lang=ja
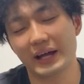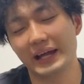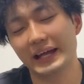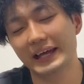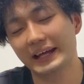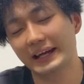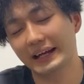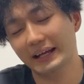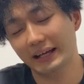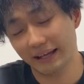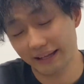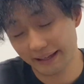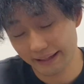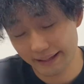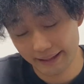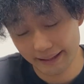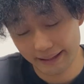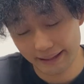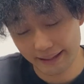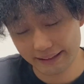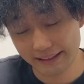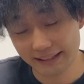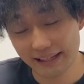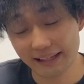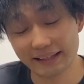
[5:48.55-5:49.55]
え
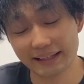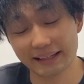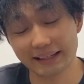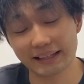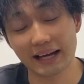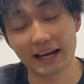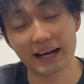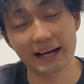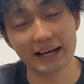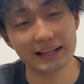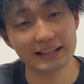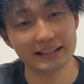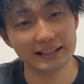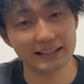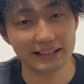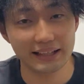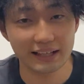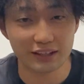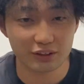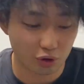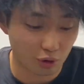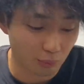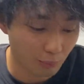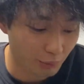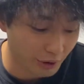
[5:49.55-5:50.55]
えー、嫌な流れにな
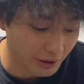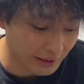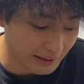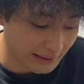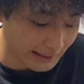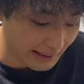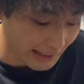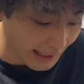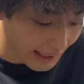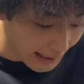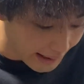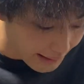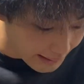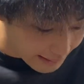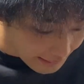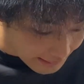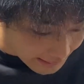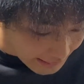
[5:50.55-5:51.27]
ると思いきや、